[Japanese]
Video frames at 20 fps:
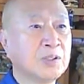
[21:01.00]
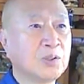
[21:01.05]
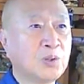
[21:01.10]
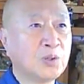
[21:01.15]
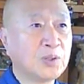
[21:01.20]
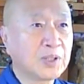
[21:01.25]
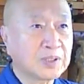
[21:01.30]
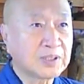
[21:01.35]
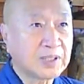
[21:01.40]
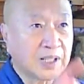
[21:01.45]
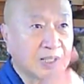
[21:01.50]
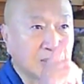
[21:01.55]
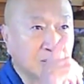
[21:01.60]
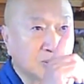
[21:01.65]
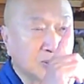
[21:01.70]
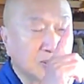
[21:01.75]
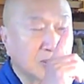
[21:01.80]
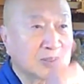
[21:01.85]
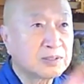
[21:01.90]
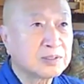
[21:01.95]
これは第一
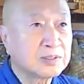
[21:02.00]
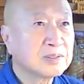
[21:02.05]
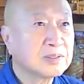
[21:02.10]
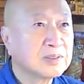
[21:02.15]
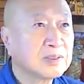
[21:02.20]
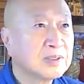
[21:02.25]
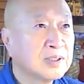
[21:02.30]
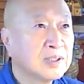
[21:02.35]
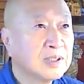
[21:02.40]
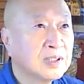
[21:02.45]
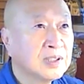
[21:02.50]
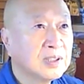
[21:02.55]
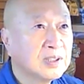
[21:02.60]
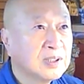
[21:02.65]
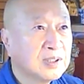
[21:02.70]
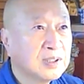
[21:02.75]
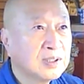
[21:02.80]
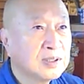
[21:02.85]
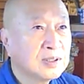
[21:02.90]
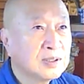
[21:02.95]
句です。
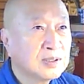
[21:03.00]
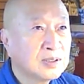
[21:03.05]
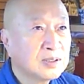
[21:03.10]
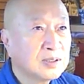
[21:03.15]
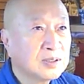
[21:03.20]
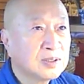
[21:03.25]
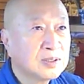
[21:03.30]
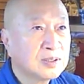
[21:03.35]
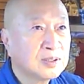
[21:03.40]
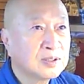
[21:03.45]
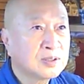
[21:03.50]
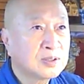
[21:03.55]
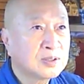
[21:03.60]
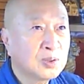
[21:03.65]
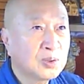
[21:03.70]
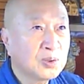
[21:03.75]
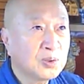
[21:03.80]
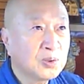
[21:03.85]
そ